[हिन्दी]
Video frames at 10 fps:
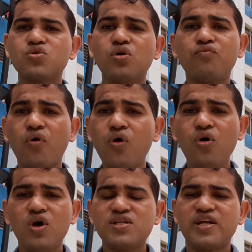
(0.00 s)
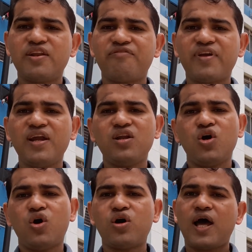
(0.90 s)
सो वो सर्टिफिकेट
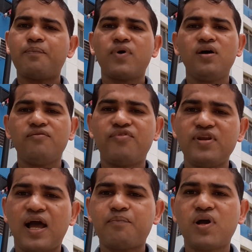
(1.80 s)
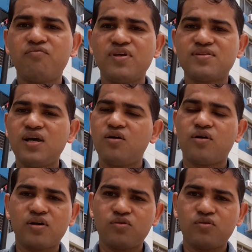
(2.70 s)
और आपका फिर आपका वीज़ा